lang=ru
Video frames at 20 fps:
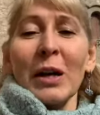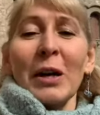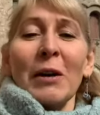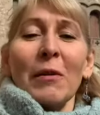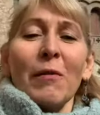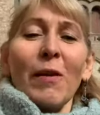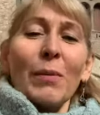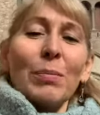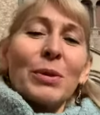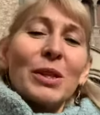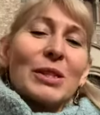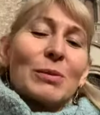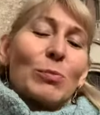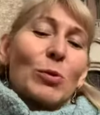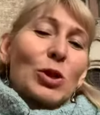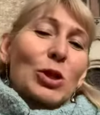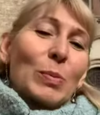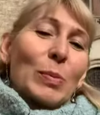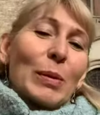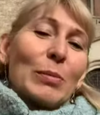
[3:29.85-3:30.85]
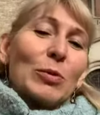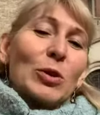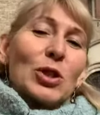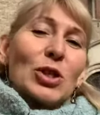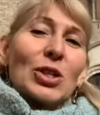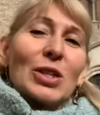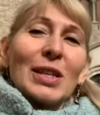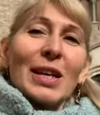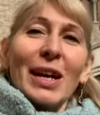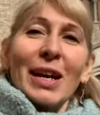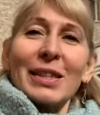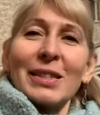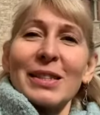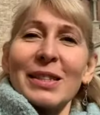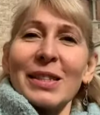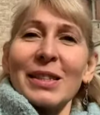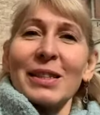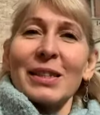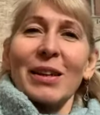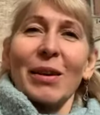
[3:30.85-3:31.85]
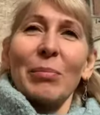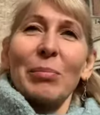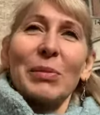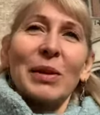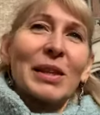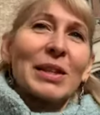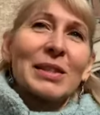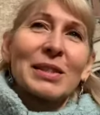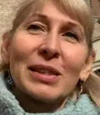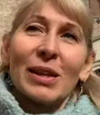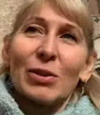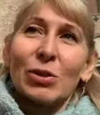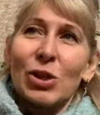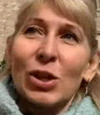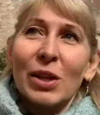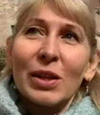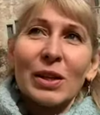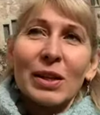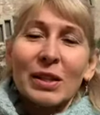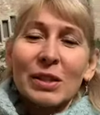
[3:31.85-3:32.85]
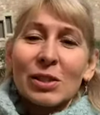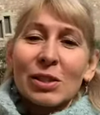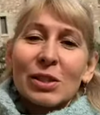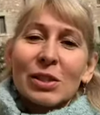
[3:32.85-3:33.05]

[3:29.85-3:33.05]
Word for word: вам не сможет помочь ни один, там, я не знаю, человек из